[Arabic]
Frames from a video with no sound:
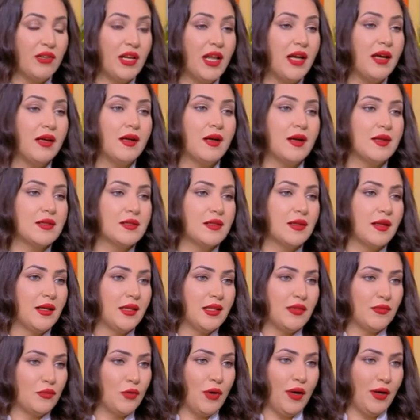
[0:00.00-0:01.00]
في الاخر اصل
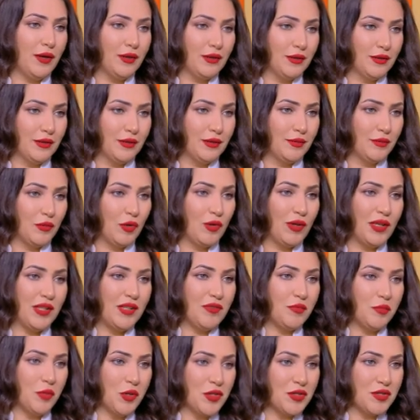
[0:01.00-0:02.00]
الهدف واحد ما هو الهدف